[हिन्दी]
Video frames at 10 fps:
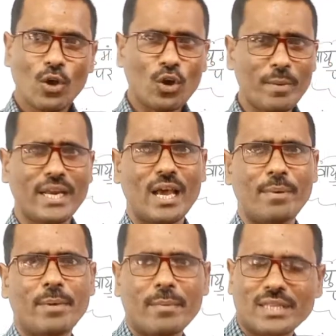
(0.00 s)
और मैंने
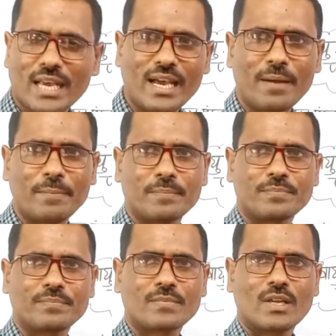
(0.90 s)
अभी भी बताया
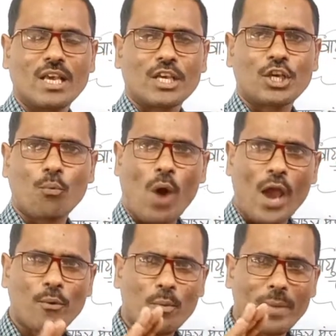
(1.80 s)
कि
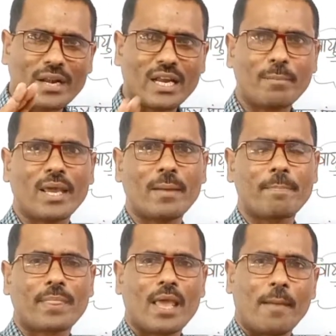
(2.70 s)
वायुमंडल
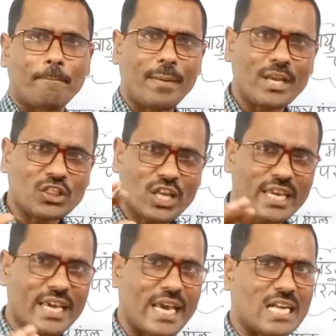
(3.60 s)
में विभिन्न तरह
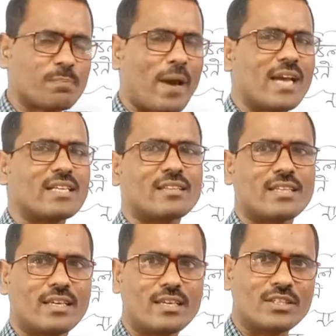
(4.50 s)
के गैस पाए
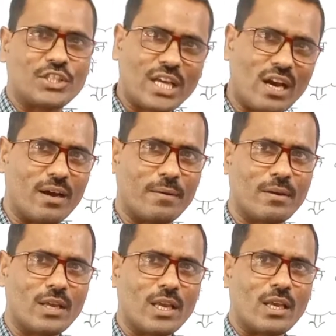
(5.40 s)
जाते हैं जी हाँ
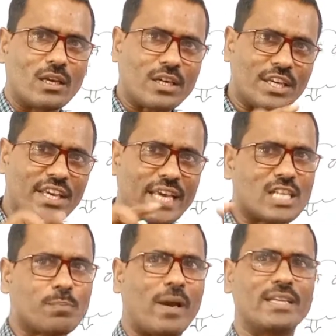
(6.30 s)
कई
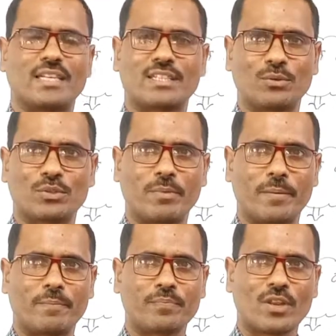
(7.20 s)
गैस पाए जाते हैं उसमें
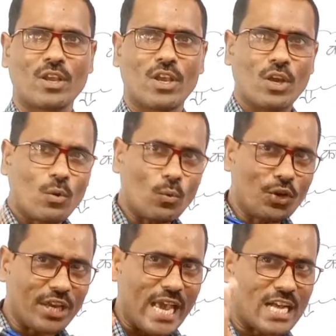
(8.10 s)

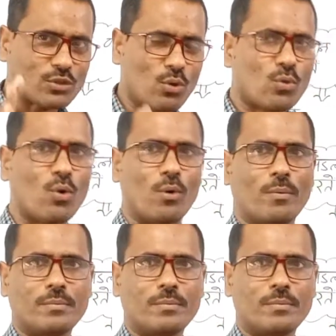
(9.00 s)
उन गैसों को